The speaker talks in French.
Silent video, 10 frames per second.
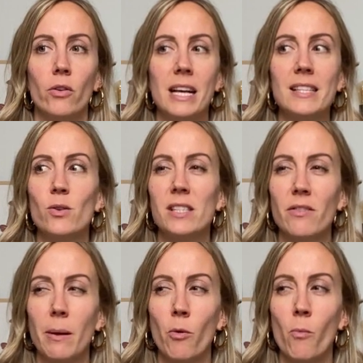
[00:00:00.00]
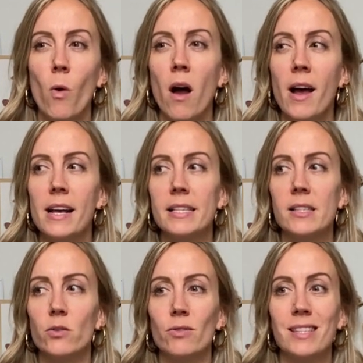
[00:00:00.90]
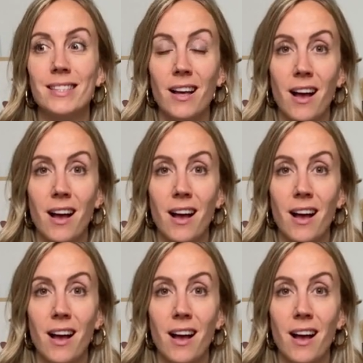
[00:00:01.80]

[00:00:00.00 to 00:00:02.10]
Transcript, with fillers: est-ce que c'est vraiment moi Est-ce que ça...